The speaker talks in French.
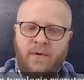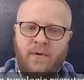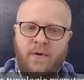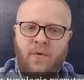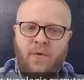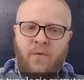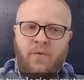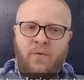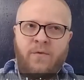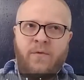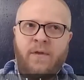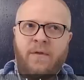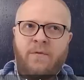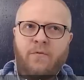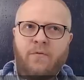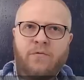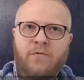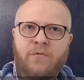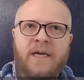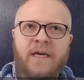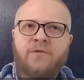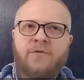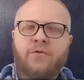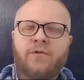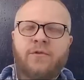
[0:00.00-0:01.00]
On, on,
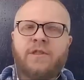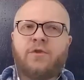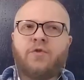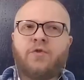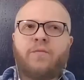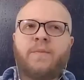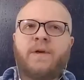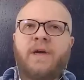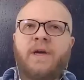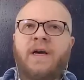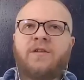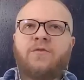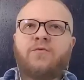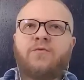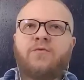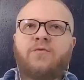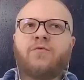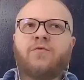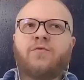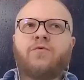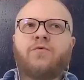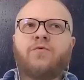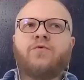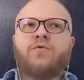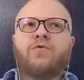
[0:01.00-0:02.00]
sera sur des opérations
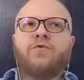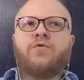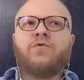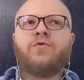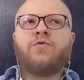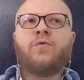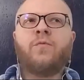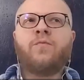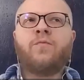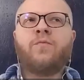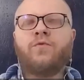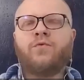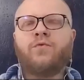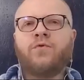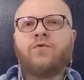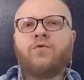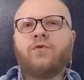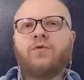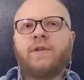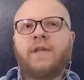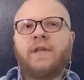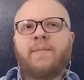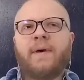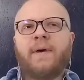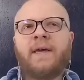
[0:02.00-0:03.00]
de construction, plutôt
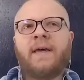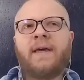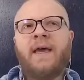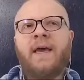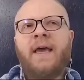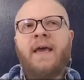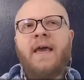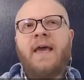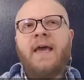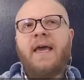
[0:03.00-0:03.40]
sur des prêts.